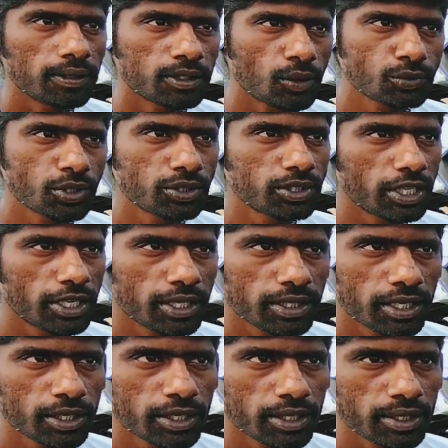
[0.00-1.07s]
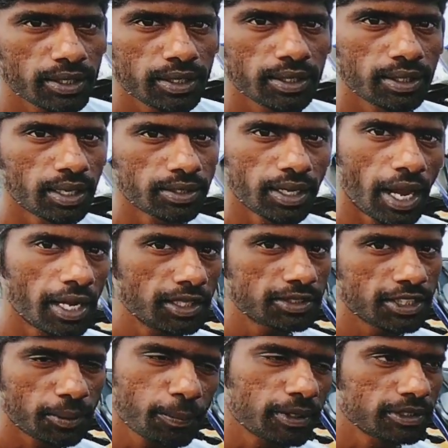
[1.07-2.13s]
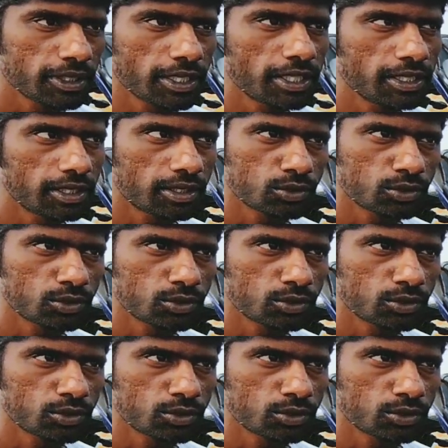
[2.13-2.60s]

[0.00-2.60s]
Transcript: தௌசண்ட் த்ரீ ஹண்ட்ரடுக்கு அந்த ஆயில் செக் பண்ண சரி